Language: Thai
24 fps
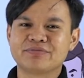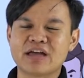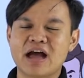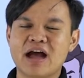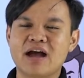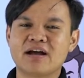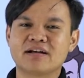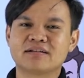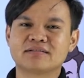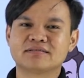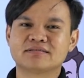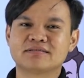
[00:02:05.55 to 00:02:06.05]

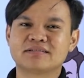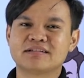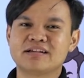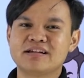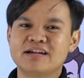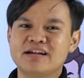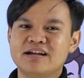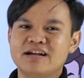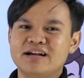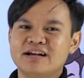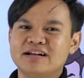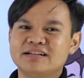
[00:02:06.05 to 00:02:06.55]
นะ
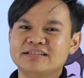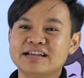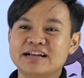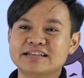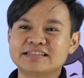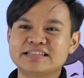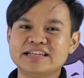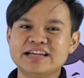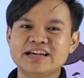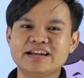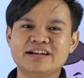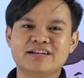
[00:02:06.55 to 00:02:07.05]
อย่า
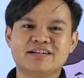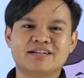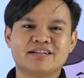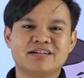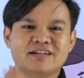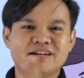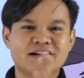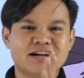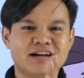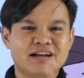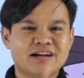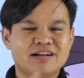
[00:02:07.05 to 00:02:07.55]
งเช่น
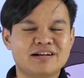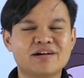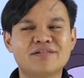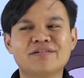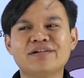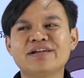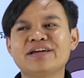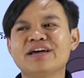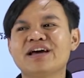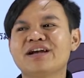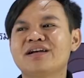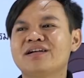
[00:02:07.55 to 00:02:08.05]
นัก
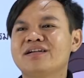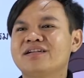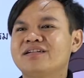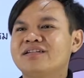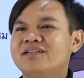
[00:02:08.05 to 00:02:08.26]
เรียน